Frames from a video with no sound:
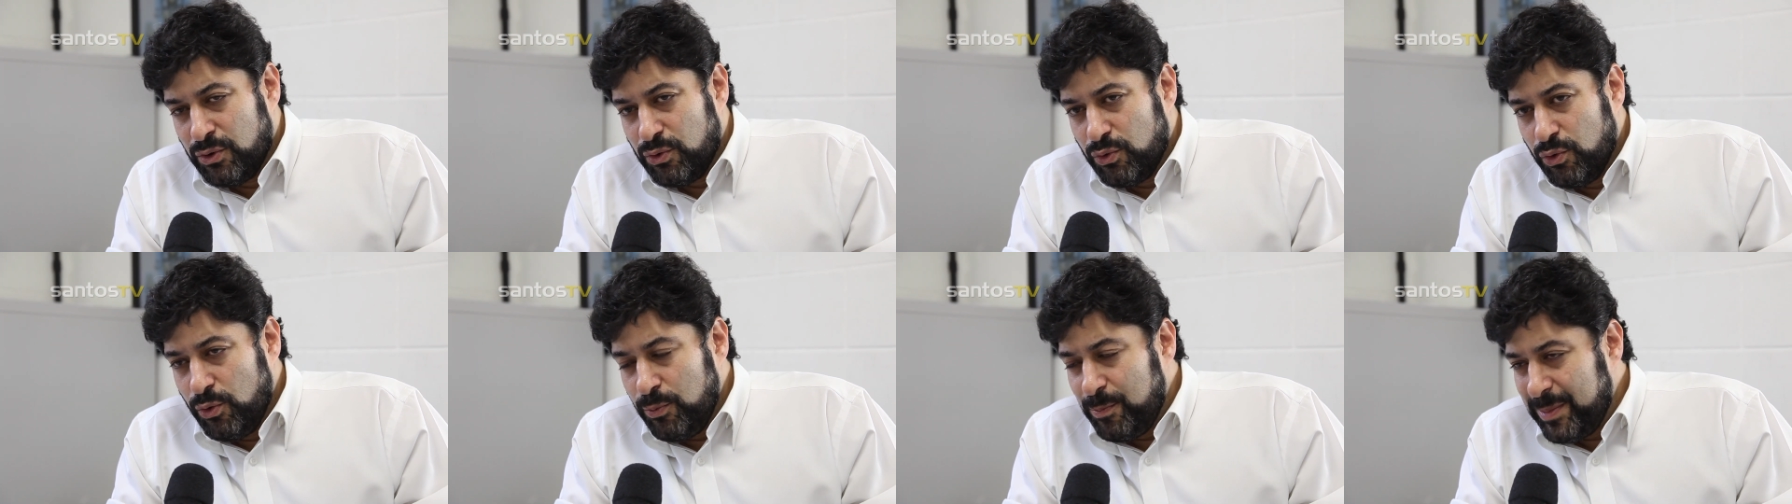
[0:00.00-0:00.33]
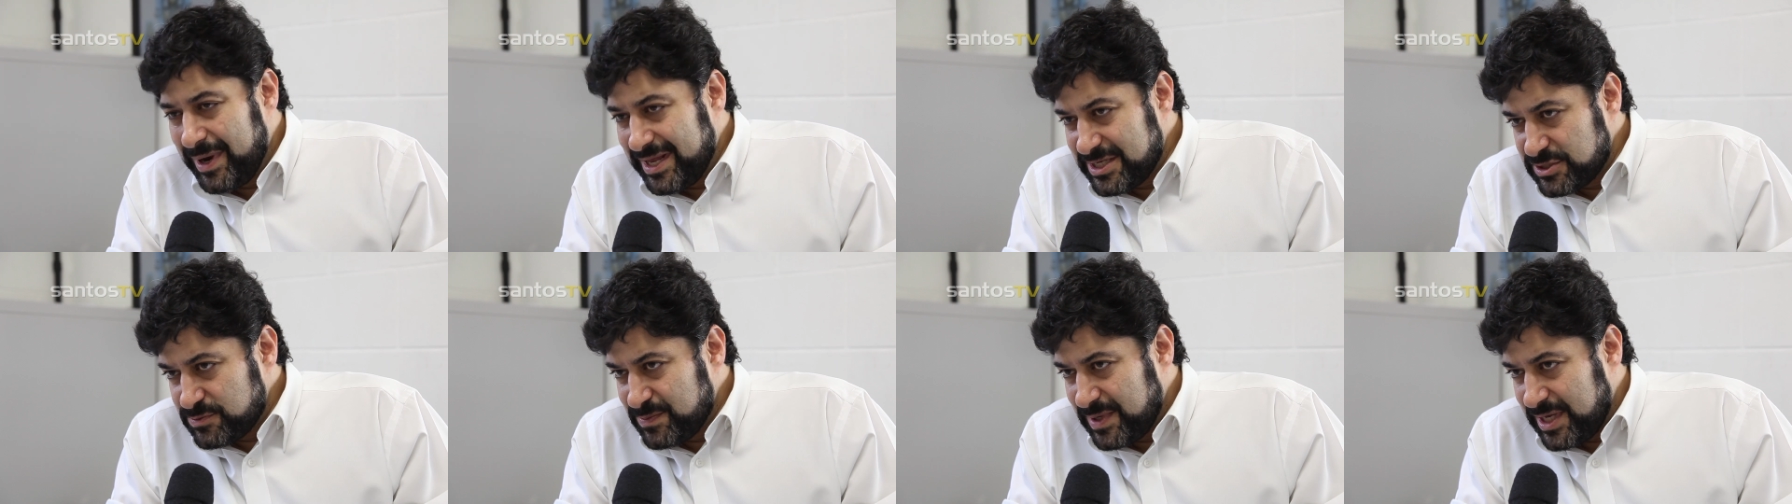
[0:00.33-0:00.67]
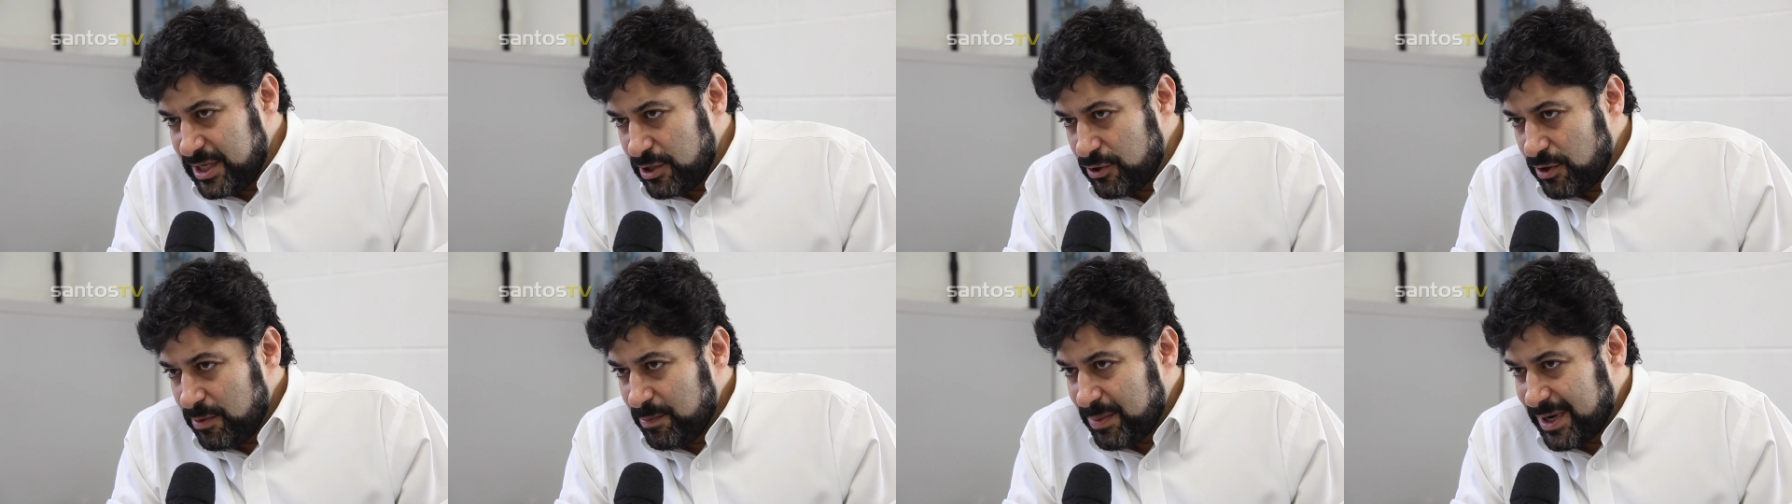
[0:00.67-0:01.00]
O plasma
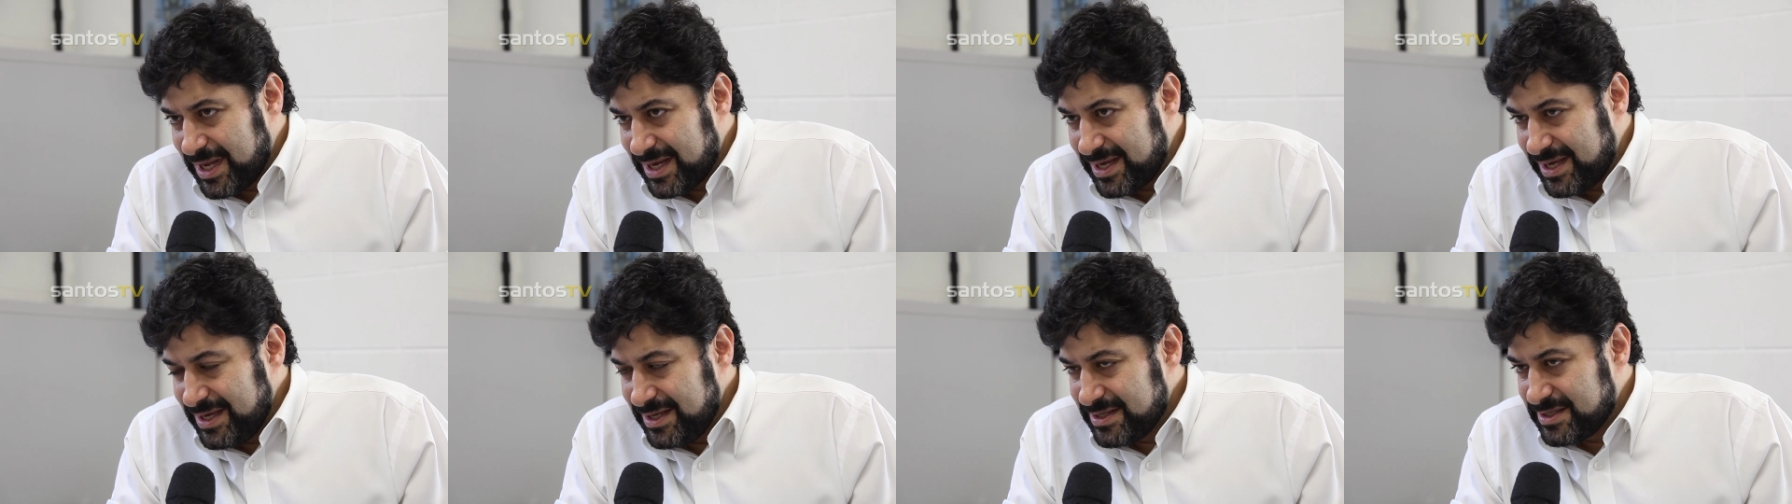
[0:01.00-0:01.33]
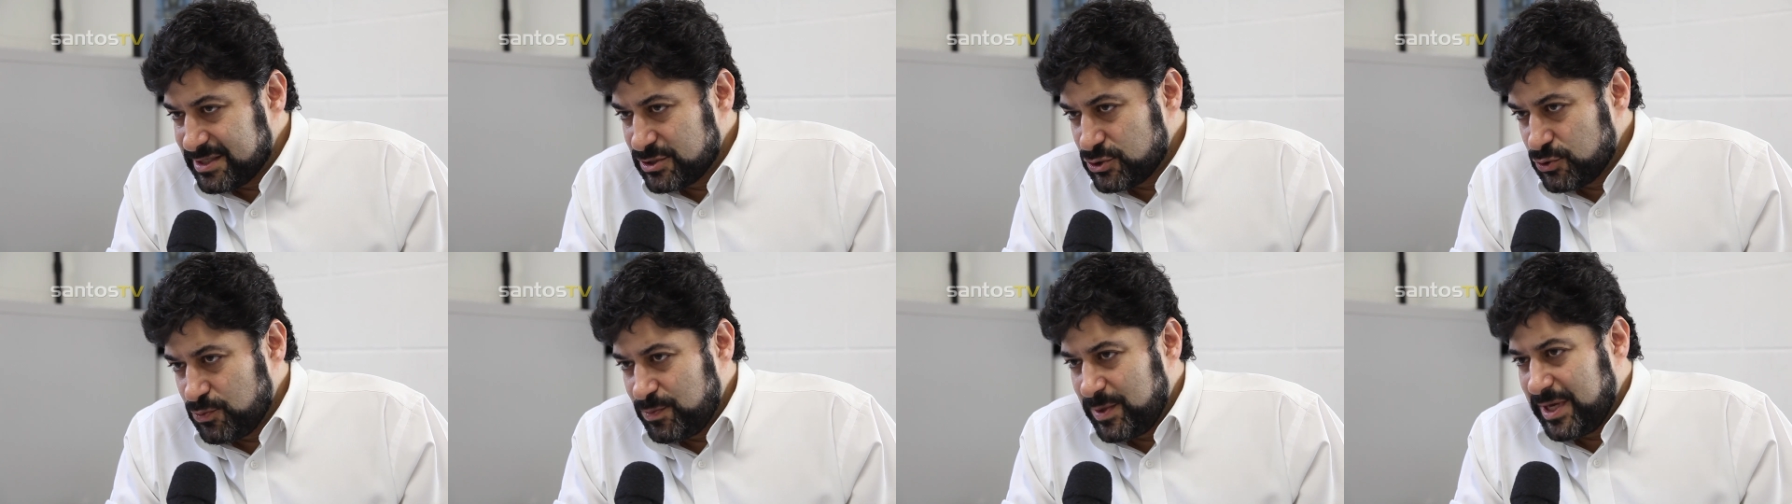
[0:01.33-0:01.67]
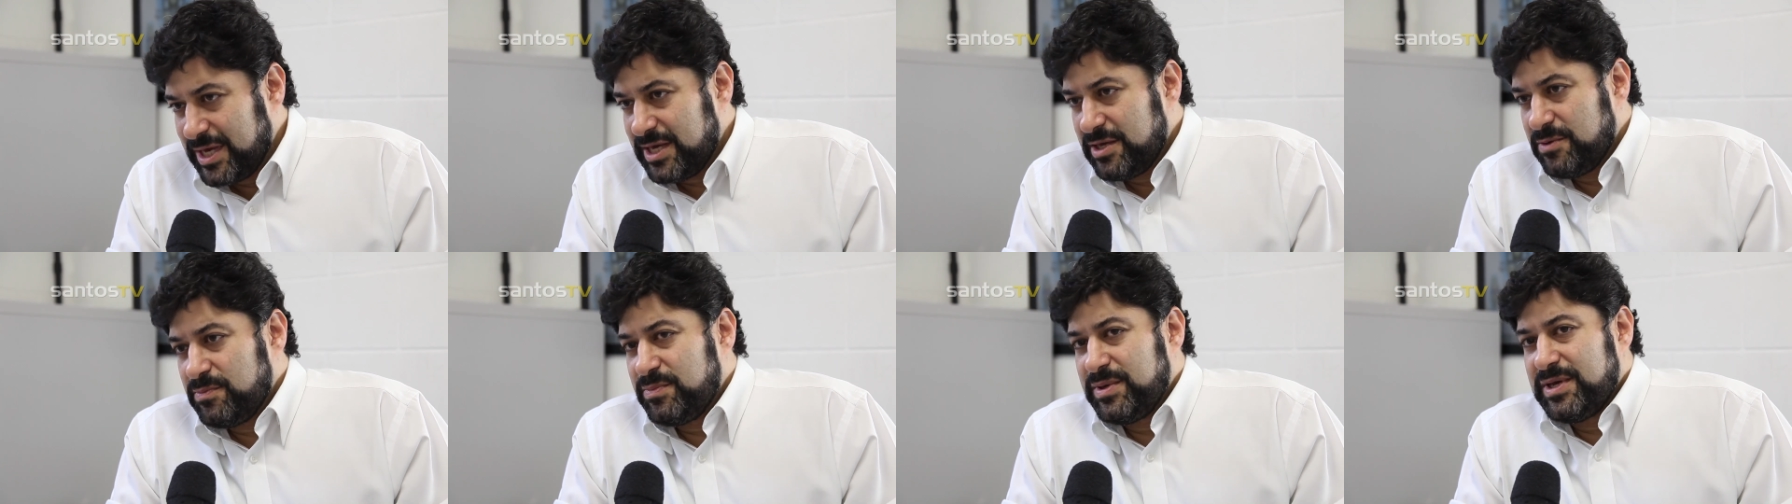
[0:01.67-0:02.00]
rico em plaquetas, o
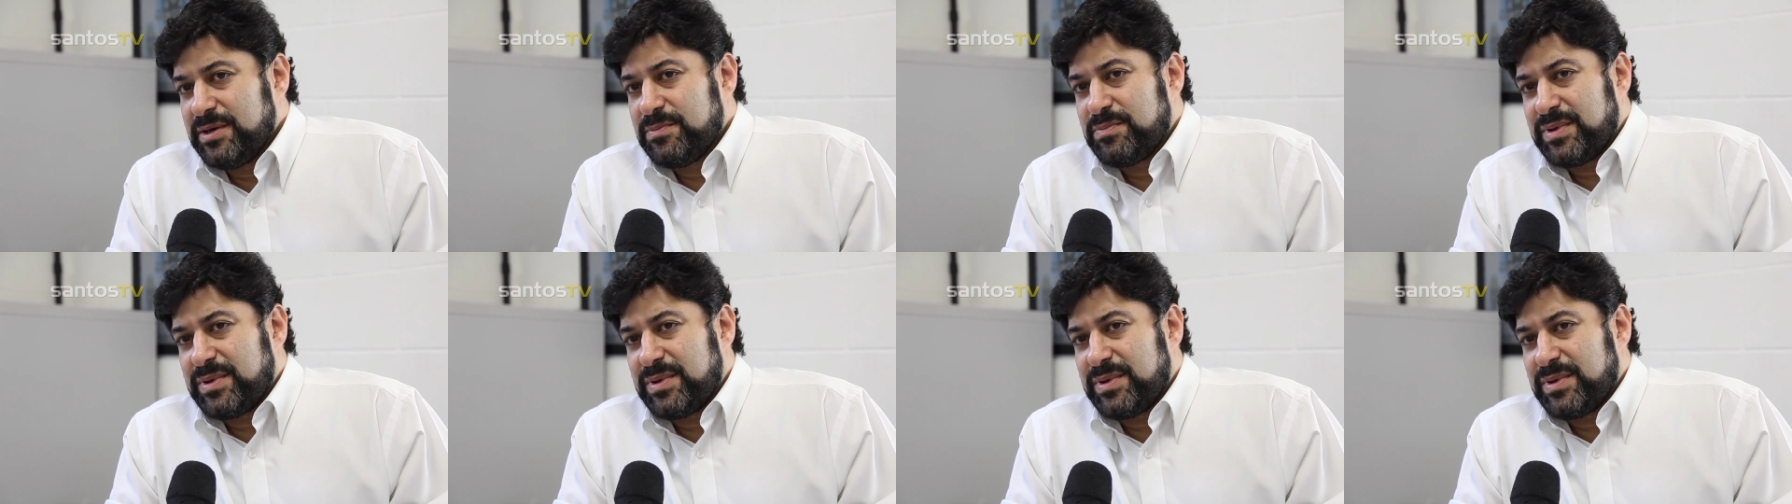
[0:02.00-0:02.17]
PRP,